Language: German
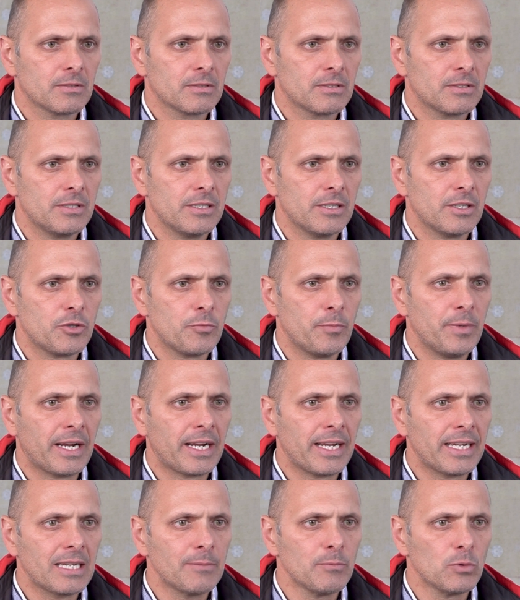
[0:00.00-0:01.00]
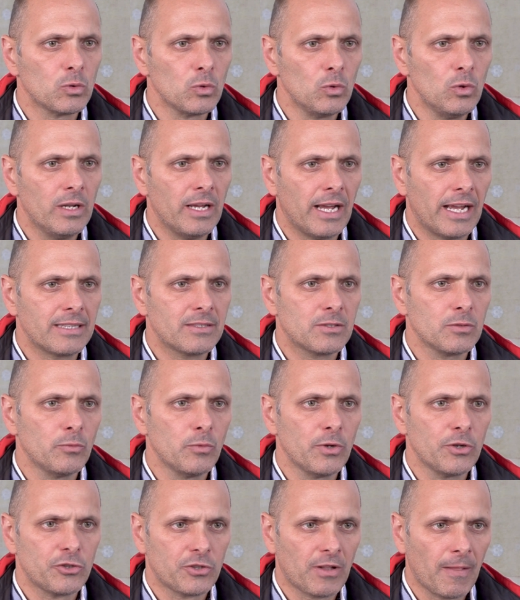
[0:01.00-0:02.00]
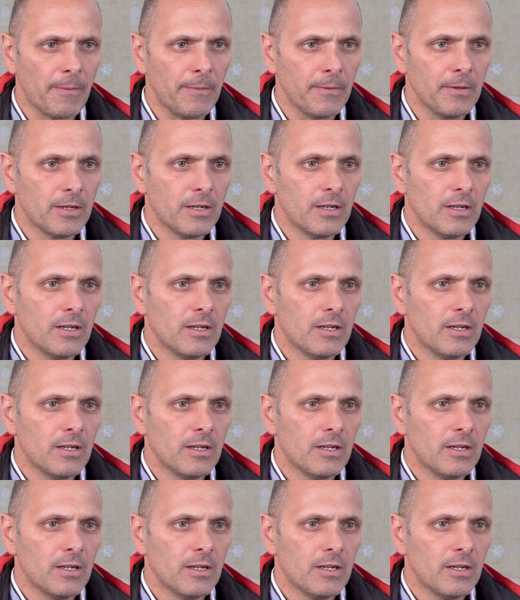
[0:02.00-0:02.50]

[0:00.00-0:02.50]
sehr sperrige Module einzuwursteln,